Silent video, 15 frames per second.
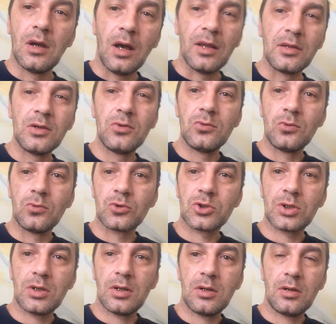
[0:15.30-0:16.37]
они
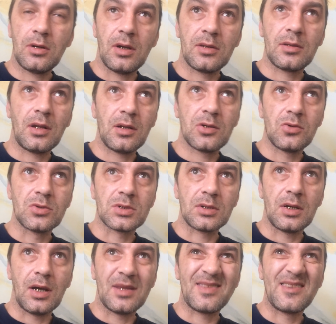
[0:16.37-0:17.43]
уже
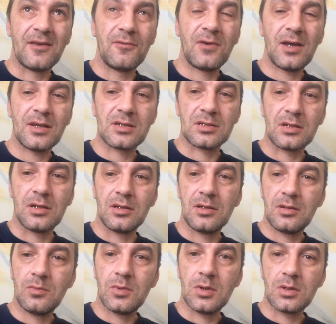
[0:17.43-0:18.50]
отталкиваются от навязанной
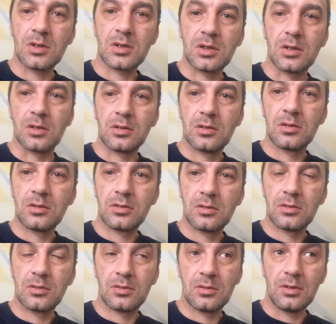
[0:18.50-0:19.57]
им игры.
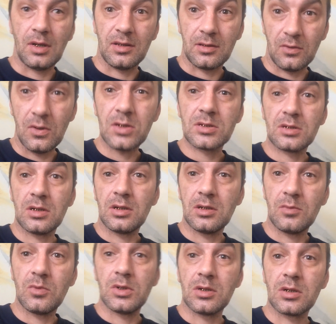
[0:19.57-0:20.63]
От навязанной
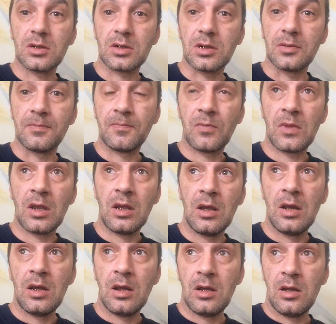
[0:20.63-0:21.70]
им игры.
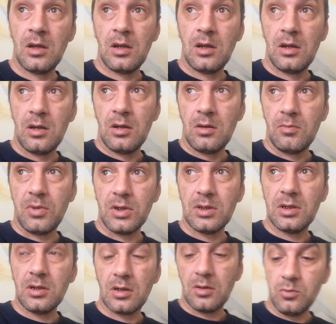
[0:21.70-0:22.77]
По
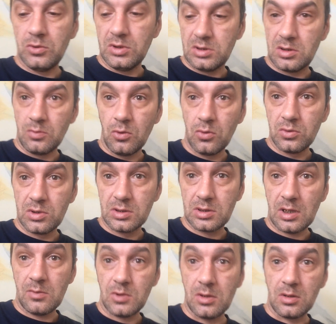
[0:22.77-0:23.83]
идее, коммунисты могут и
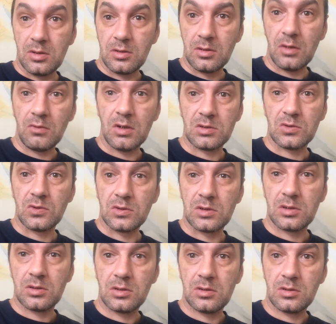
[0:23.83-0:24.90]
сами
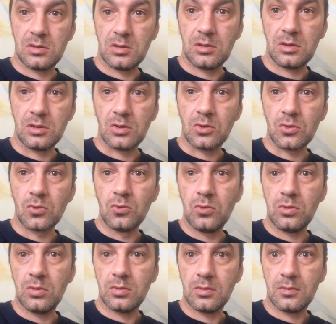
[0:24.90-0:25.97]
навязывать
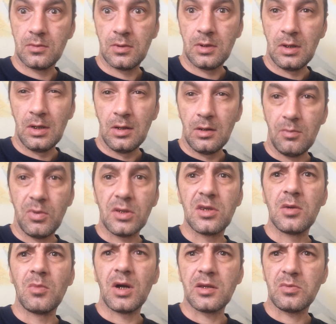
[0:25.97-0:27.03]
игру,
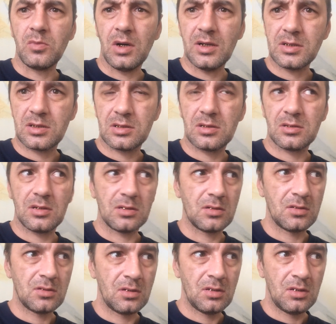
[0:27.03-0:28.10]
поднимать массы,